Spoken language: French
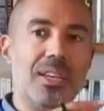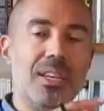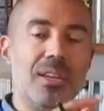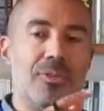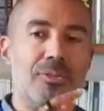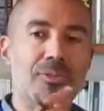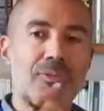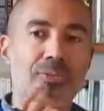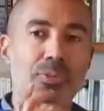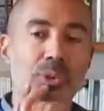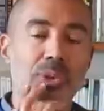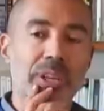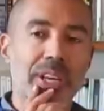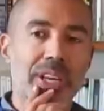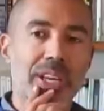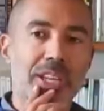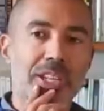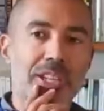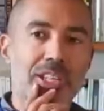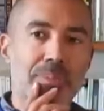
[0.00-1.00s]
il
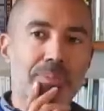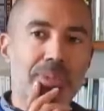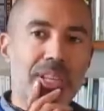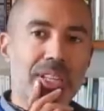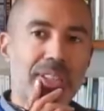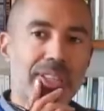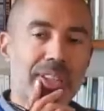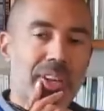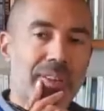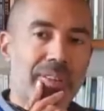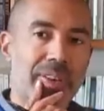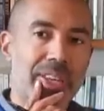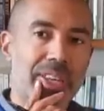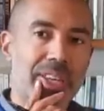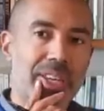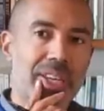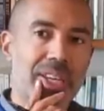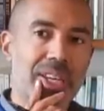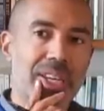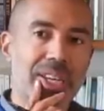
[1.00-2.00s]
faudrait que j'ai bien
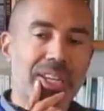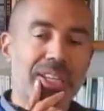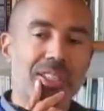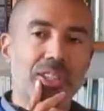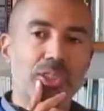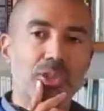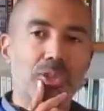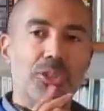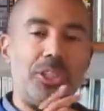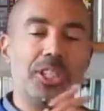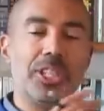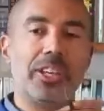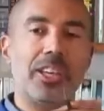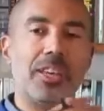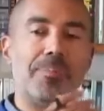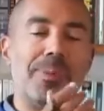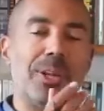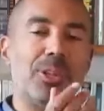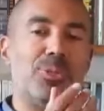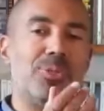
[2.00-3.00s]
travaillé ne
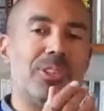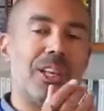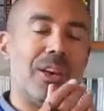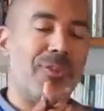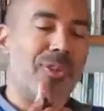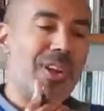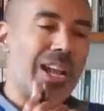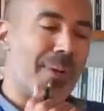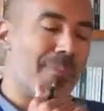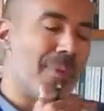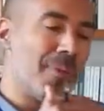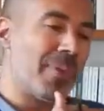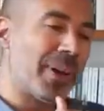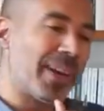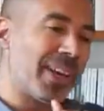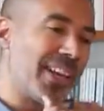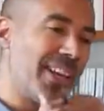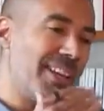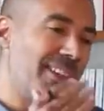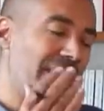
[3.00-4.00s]
décrit pas tout à fait la même
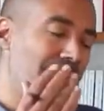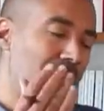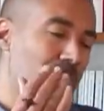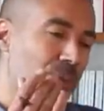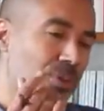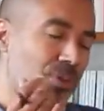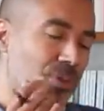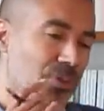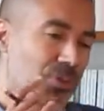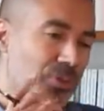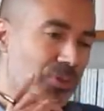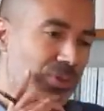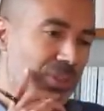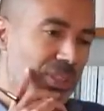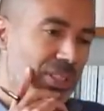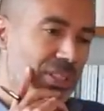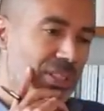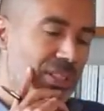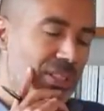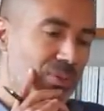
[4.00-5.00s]
réalité, mais bon, ce sont
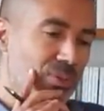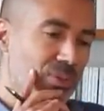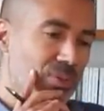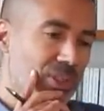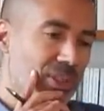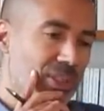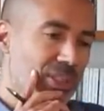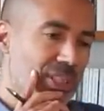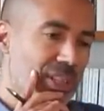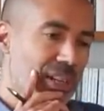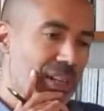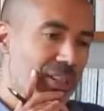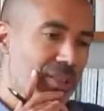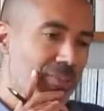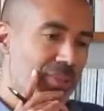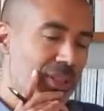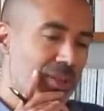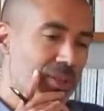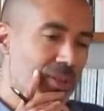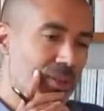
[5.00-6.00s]
des, nuances à la
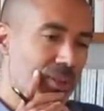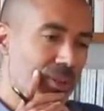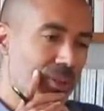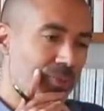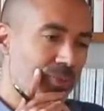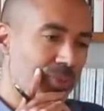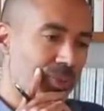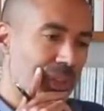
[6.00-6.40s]
limite. Euh,